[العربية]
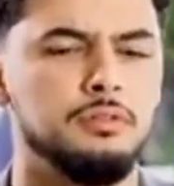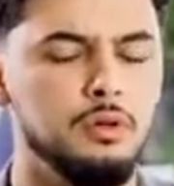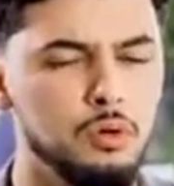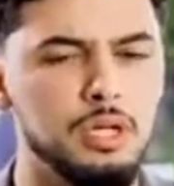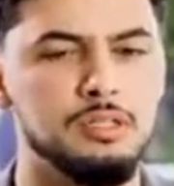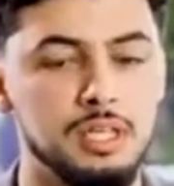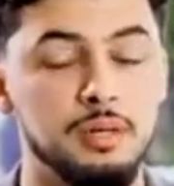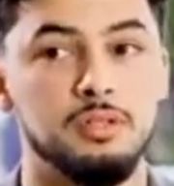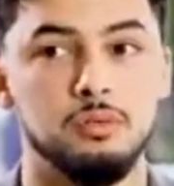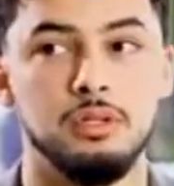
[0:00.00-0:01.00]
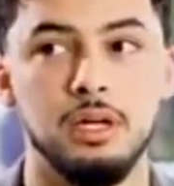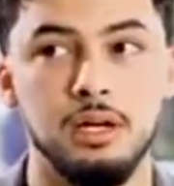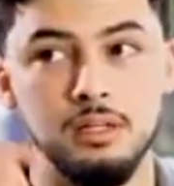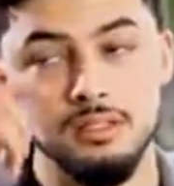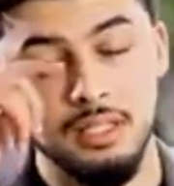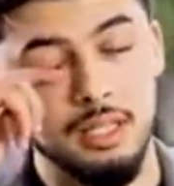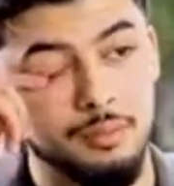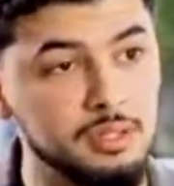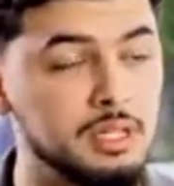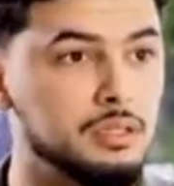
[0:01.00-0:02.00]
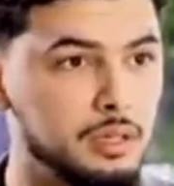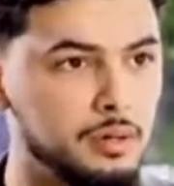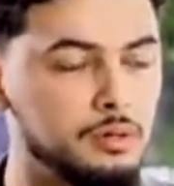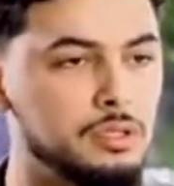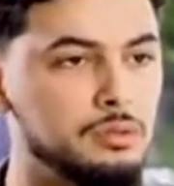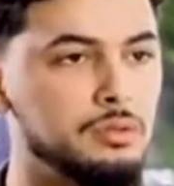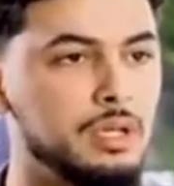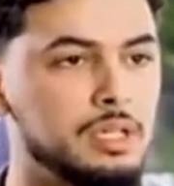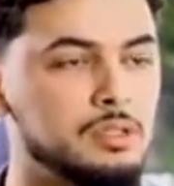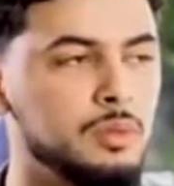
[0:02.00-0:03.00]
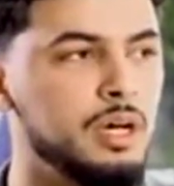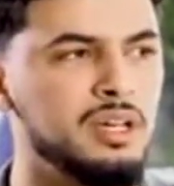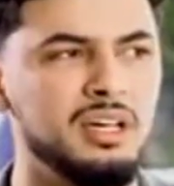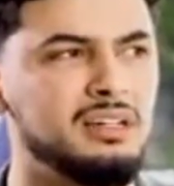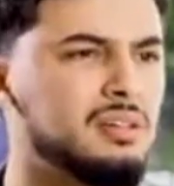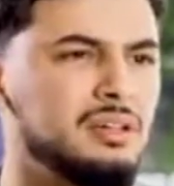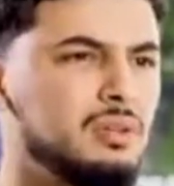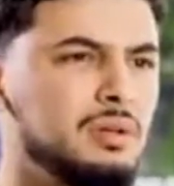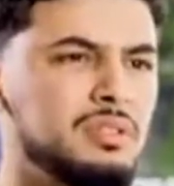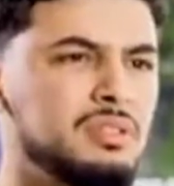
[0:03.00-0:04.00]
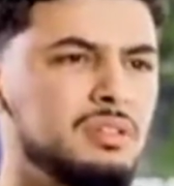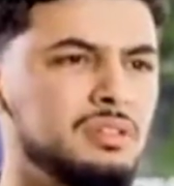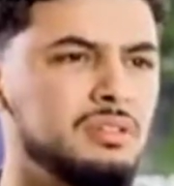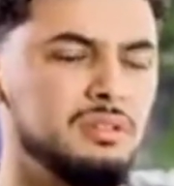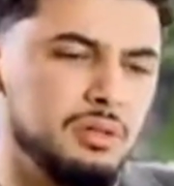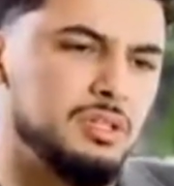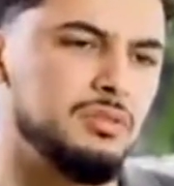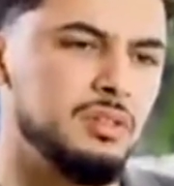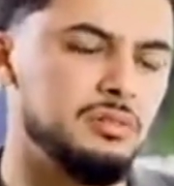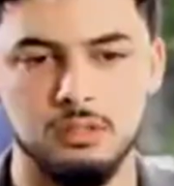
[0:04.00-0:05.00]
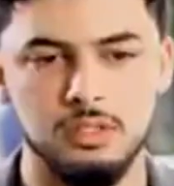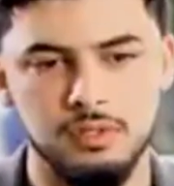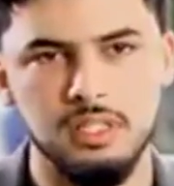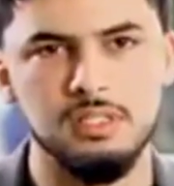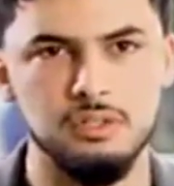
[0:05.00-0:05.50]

لو كانت صعيبه شويه كنت نطلب الناس الا بغاو يجيو يحسنوا معايا كانوا اللي ما تيديوهاش فيا شفت الناس